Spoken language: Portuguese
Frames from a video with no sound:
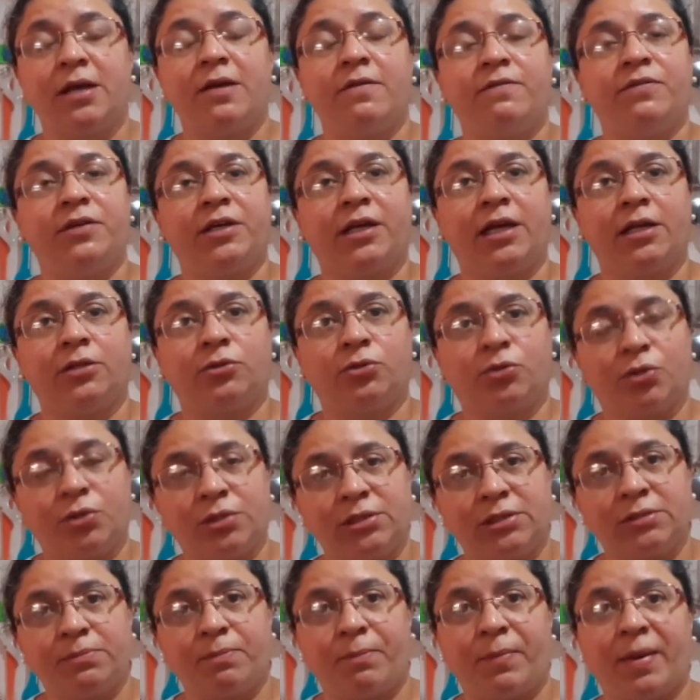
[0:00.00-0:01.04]
Fiquem todos
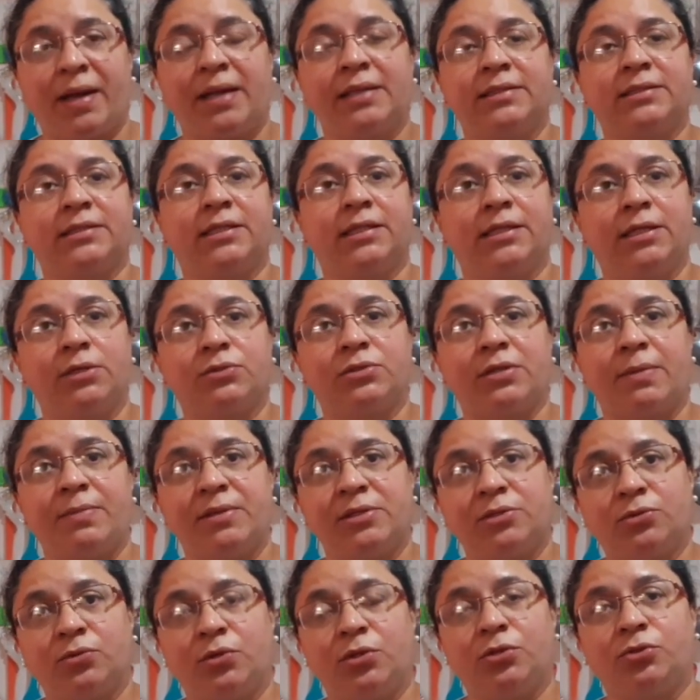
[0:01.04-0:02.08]
em paz, que Deus
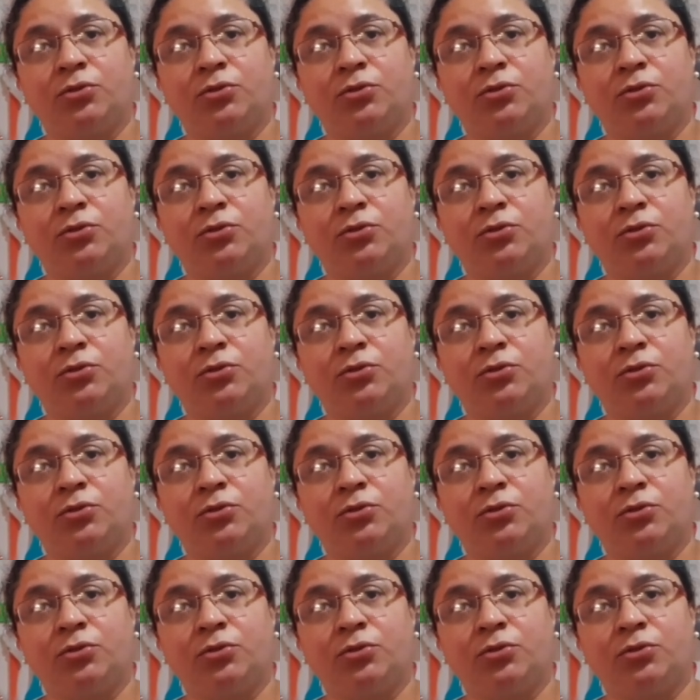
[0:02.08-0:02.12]
abençoe